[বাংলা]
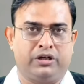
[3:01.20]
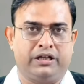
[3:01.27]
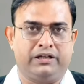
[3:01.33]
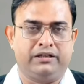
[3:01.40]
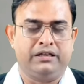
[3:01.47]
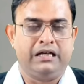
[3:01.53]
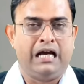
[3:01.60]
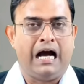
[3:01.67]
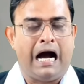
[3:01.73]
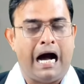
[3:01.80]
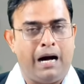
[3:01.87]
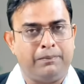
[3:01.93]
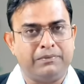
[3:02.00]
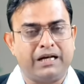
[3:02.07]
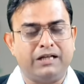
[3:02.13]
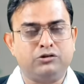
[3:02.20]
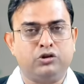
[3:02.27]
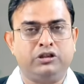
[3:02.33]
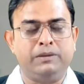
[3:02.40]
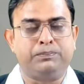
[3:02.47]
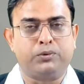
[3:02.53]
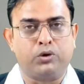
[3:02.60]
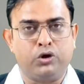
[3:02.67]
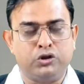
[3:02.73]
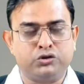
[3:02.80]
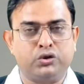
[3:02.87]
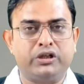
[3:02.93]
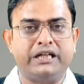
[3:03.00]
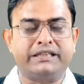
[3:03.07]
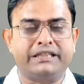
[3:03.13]
ধরনের আমরা যদি
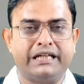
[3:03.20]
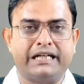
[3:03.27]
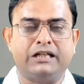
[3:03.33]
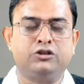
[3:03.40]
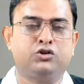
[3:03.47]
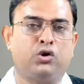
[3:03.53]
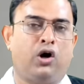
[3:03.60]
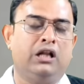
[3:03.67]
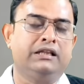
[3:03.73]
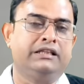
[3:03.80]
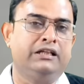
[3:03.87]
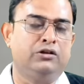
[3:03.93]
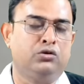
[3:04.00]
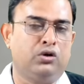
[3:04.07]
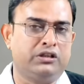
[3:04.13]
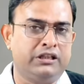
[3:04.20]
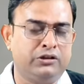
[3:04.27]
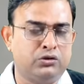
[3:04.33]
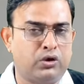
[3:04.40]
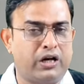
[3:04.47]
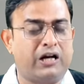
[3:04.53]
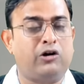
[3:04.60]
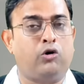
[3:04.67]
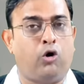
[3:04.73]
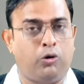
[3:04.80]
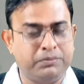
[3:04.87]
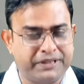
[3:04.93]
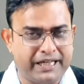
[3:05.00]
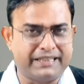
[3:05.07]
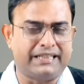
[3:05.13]
প্রয়োজনের থেকে জল দীর্ঘদিন ধরে
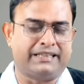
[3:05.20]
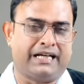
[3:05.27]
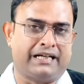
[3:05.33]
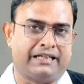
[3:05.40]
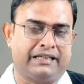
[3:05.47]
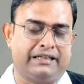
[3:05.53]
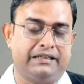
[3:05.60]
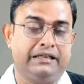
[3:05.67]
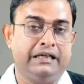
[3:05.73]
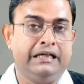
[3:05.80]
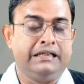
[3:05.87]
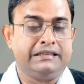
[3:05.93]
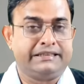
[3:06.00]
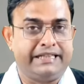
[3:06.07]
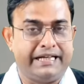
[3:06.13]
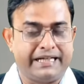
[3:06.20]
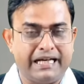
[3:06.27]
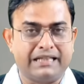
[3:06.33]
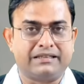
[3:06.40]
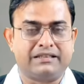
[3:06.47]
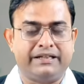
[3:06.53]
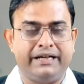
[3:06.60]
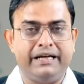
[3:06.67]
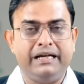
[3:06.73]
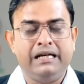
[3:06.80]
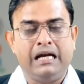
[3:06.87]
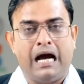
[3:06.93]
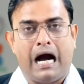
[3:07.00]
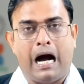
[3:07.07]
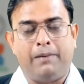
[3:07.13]
কম খেতে থাকি সেক্ষেত্রে
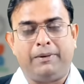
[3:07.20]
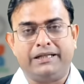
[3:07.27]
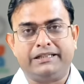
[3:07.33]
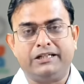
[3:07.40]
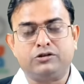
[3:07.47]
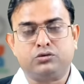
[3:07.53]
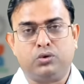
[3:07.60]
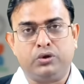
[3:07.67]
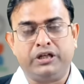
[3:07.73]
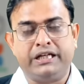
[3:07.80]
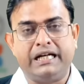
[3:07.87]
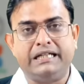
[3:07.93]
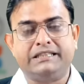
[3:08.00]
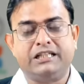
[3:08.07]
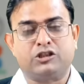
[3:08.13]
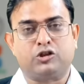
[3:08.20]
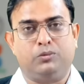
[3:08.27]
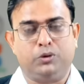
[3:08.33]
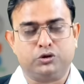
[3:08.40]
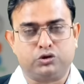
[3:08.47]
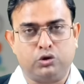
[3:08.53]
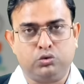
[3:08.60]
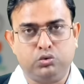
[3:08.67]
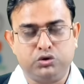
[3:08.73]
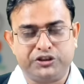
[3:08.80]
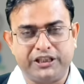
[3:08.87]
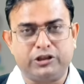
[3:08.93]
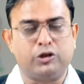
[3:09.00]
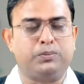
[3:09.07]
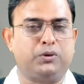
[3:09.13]
আমাদের শরীরের যে সমস্ত
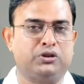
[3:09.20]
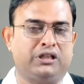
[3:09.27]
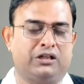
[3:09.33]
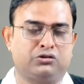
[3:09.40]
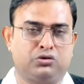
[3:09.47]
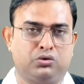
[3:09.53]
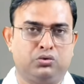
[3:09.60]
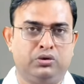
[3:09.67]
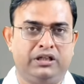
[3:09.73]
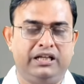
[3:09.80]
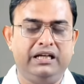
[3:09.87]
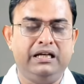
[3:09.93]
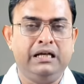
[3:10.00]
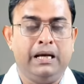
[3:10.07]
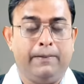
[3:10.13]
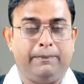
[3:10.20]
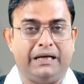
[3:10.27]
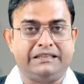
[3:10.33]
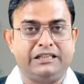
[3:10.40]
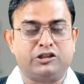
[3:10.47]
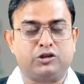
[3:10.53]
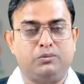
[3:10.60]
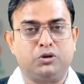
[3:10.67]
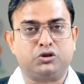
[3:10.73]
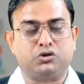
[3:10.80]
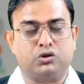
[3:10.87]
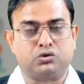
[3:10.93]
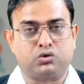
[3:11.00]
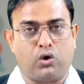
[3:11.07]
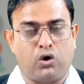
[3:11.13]
দূষিত পদার্থগুলি বা যে
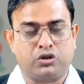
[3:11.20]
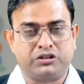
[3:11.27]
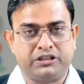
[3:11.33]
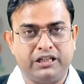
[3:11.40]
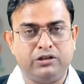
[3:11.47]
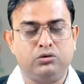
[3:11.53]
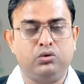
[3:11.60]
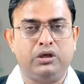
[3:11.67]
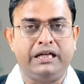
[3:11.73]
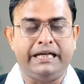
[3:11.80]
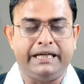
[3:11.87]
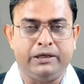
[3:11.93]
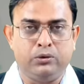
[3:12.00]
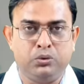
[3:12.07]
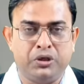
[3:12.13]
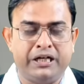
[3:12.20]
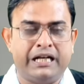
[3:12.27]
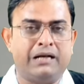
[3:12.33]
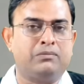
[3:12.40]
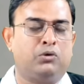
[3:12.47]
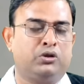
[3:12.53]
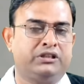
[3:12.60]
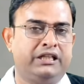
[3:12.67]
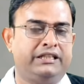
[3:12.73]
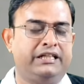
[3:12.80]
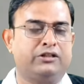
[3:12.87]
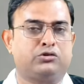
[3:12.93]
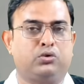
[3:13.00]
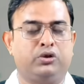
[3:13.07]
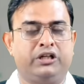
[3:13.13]
সমস্ত টক্সিনগুলি ইউরিনের মধ্যে
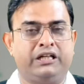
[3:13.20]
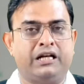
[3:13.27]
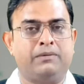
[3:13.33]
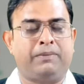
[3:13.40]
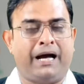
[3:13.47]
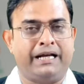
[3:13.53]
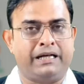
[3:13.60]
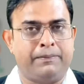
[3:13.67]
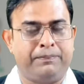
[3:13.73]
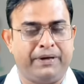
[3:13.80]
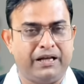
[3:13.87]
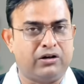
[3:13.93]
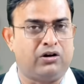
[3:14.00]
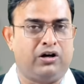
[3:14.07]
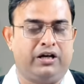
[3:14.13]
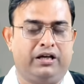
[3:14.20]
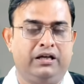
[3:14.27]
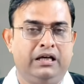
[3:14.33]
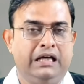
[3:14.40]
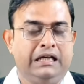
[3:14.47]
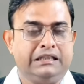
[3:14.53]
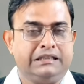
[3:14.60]
দিয়ে শরীরের বাইরে বের হয়